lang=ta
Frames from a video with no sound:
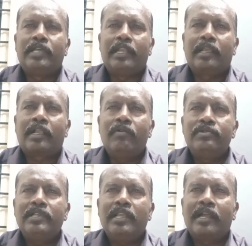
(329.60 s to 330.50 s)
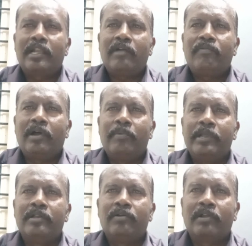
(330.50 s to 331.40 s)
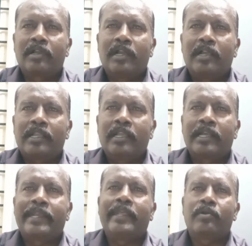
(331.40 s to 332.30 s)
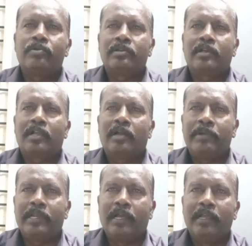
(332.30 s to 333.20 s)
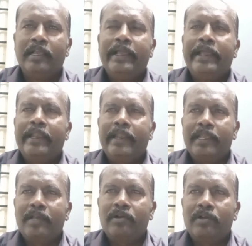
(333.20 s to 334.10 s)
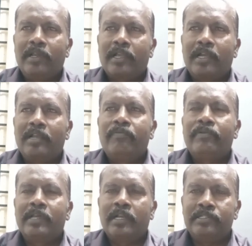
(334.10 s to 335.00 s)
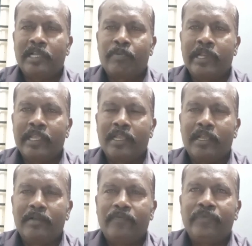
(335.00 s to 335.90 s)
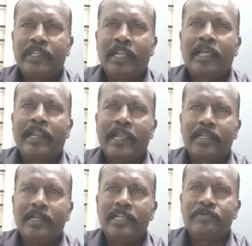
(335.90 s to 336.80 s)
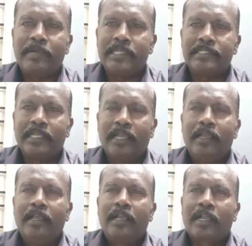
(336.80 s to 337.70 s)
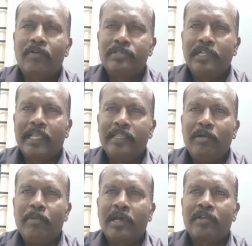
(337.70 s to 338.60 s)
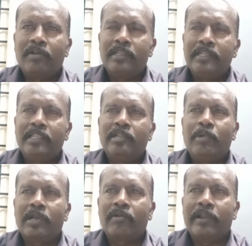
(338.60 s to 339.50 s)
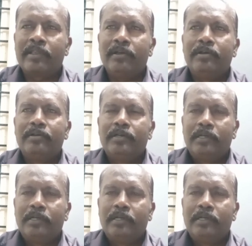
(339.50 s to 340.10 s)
சரி கவுன்சிலிங் கட் ஆஃப் அப்படின்னு ஒரு கேரக்டர் கொடுத்துருக்காங்க அப்படின்னா நீங்கள் உங்களுடைய கட் ஆஃப் எல்லாம் செக் பண்ணிக்கோங்க ஏன்னா ரேங்க் ரிலீஸ் பண்ணியாச்சு கவுன்சிலிங் எந்த மார்க் வந்து எந்த மார்க் வரைக்கும்